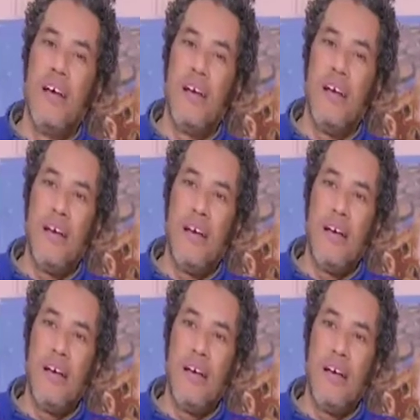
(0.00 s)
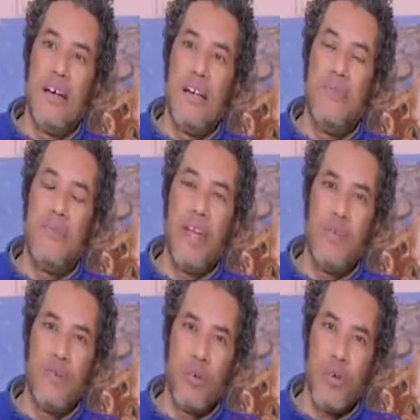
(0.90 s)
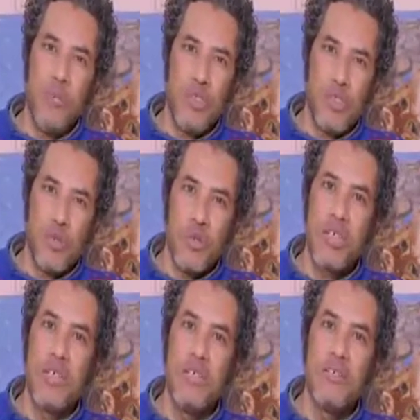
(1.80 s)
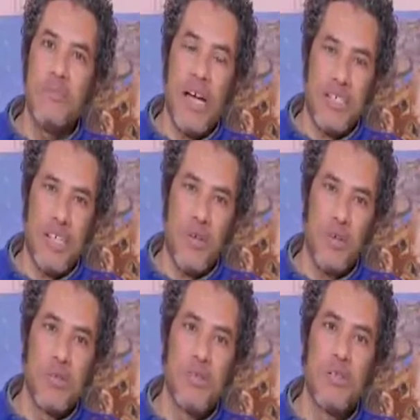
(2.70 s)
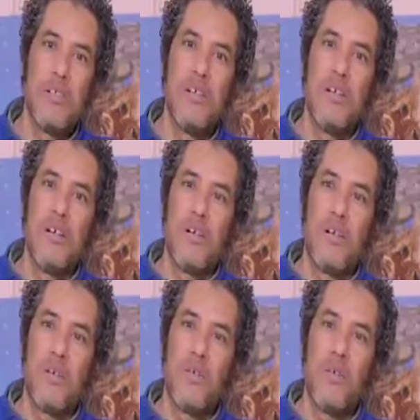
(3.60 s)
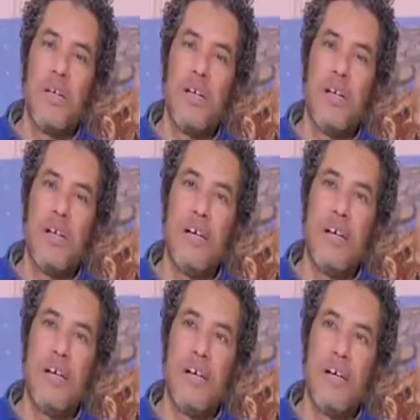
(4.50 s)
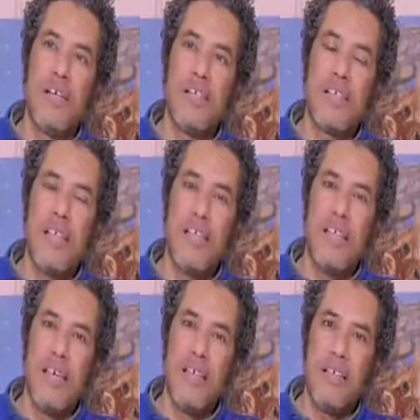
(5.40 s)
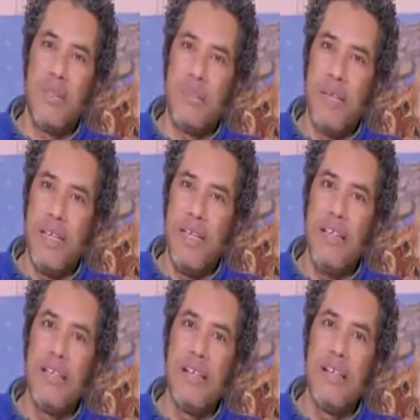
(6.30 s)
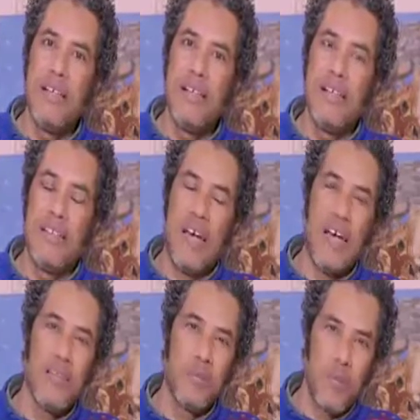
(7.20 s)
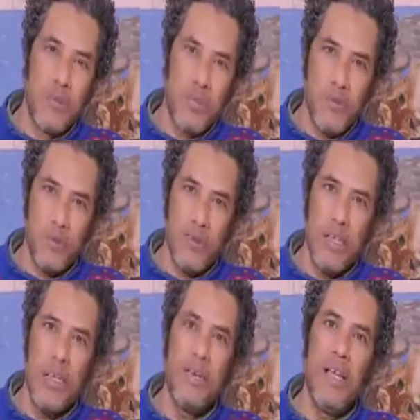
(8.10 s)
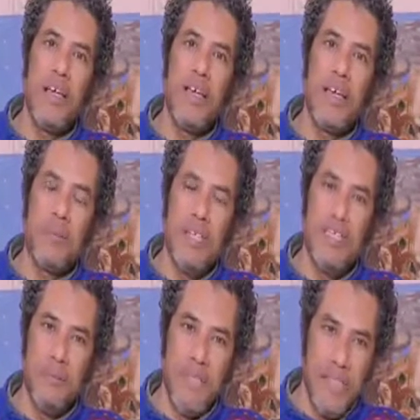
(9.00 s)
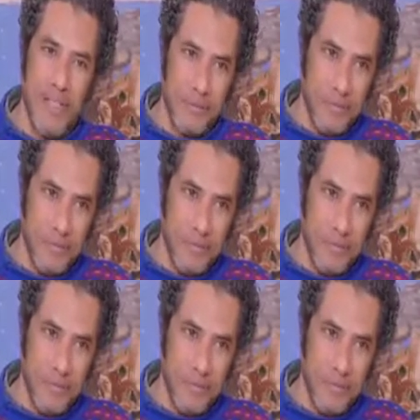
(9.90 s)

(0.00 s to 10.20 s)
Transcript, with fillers: آه، الفن في روحي من صغري بعشقه وسنة 83 التحقت بكلية الفنون الجميلة جامعة المنيا